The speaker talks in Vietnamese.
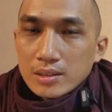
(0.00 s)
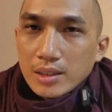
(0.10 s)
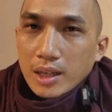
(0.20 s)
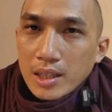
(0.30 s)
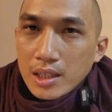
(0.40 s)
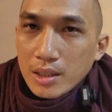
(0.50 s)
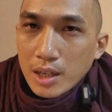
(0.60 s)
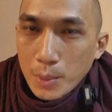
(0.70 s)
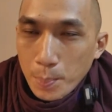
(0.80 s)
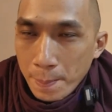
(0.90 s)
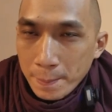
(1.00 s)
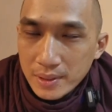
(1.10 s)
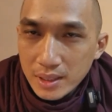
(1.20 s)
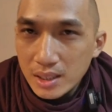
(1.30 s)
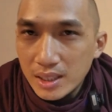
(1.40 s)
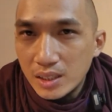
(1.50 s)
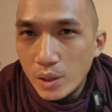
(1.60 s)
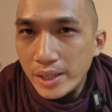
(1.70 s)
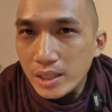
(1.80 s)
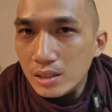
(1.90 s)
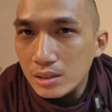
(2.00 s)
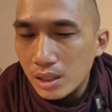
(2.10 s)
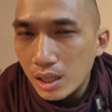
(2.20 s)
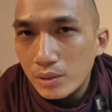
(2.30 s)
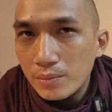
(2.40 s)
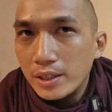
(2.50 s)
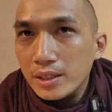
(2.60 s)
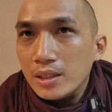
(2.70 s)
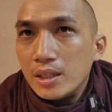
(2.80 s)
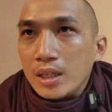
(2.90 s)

À, kính thưa Đức Khanh Tệ, kính thưa quý vị.